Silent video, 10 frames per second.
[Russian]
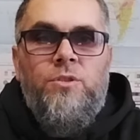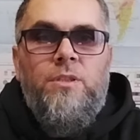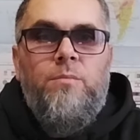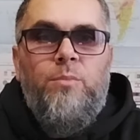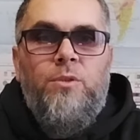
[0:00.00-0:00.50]

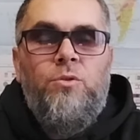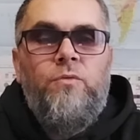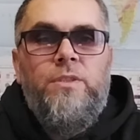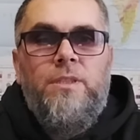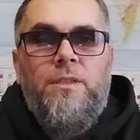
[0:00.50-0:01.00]
уже
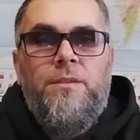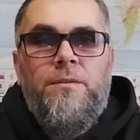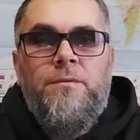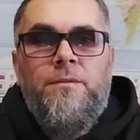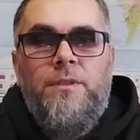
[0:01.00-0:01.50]
плодовый сад.
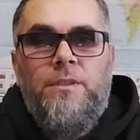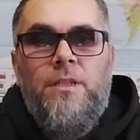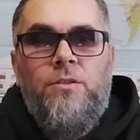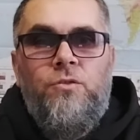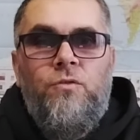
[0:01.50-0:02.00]

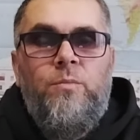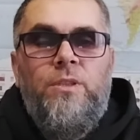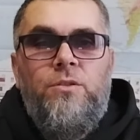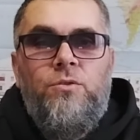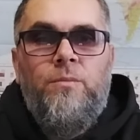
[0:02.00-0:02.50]
Итак, с чего мы
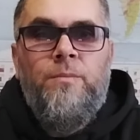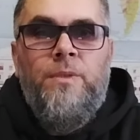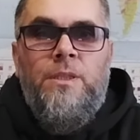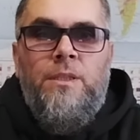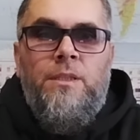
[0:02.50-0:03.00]
начнем?
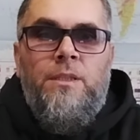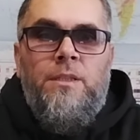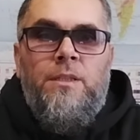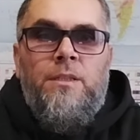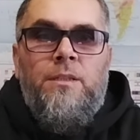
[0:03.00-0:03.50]

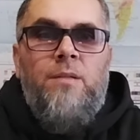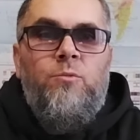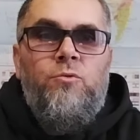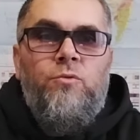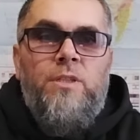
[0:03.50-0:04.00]
Когда
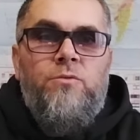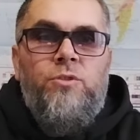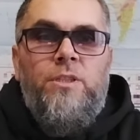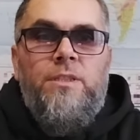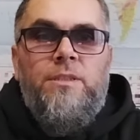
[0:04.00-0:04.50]
мы, у нас
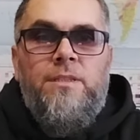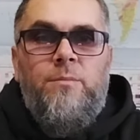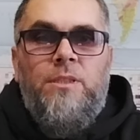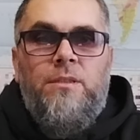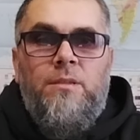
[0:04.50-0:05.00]
уже есть
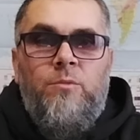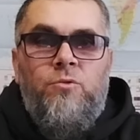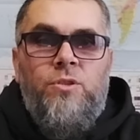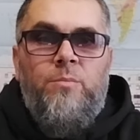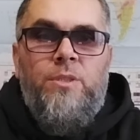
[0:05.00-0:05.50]
разметка, и
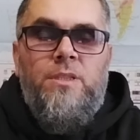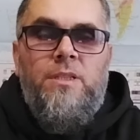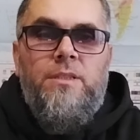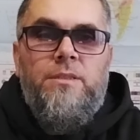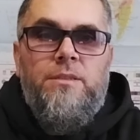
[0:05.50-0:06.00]
мы уже
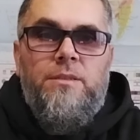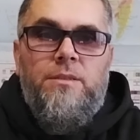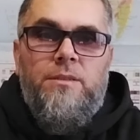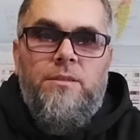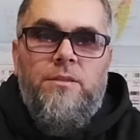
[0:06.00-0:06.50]
определились,
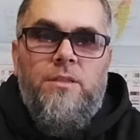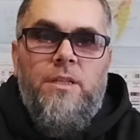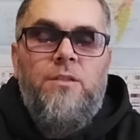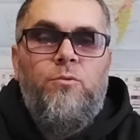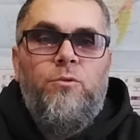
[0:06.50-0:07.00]
э,
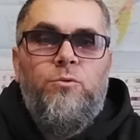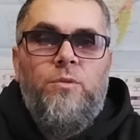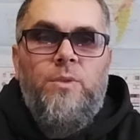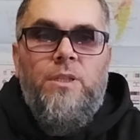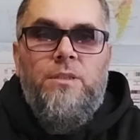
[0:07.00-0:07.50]
какие
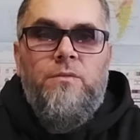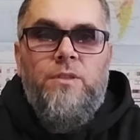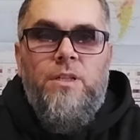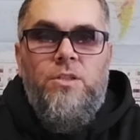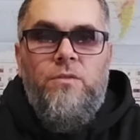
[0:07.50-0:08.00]
культуры мы хотим
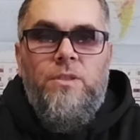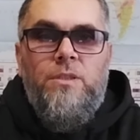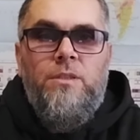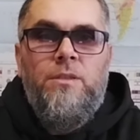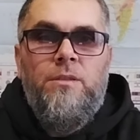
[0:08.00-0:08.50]

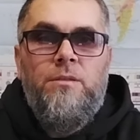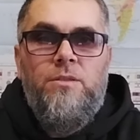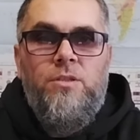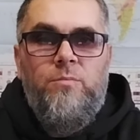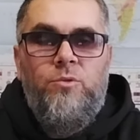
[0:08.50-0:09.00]
выращивать,
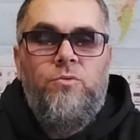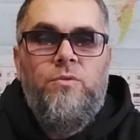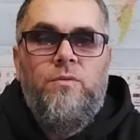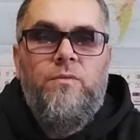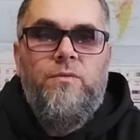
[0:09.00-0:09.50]
я сейчас
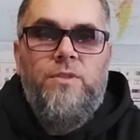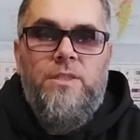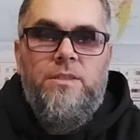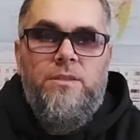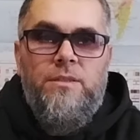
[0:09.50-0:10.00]
беру в
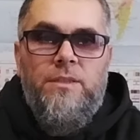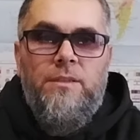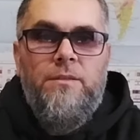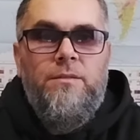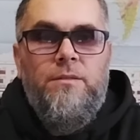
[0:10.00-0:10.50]
частности
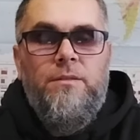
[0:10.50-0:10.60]
сад,